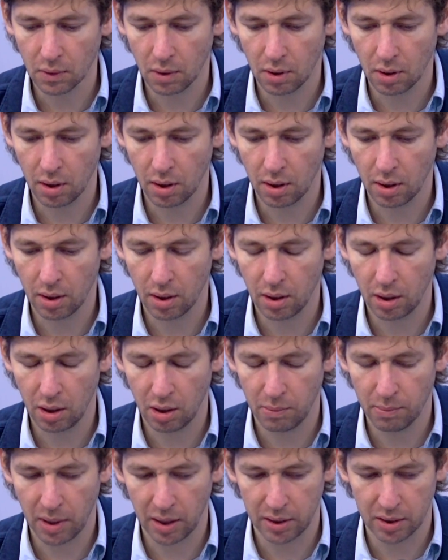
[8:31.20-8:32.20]
Э, и,
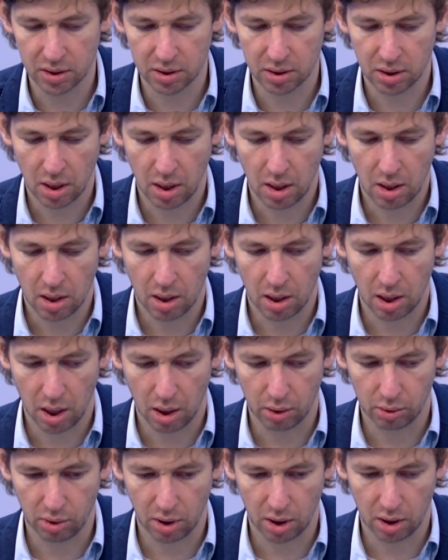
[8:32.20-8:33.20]
и Манис, э,
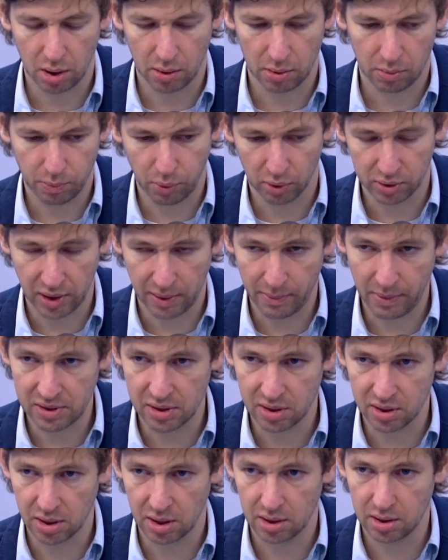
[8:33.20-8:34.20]
которые полтора
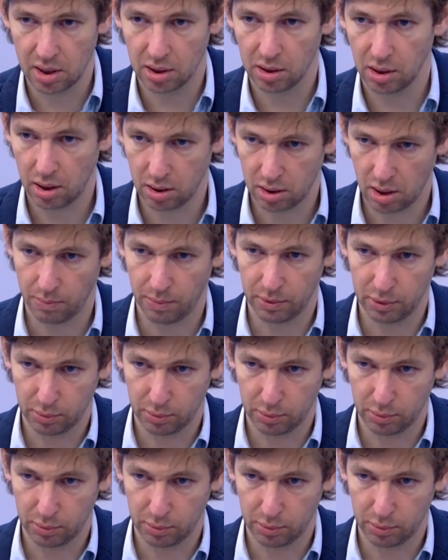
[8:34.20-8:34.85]
месяца делали как бы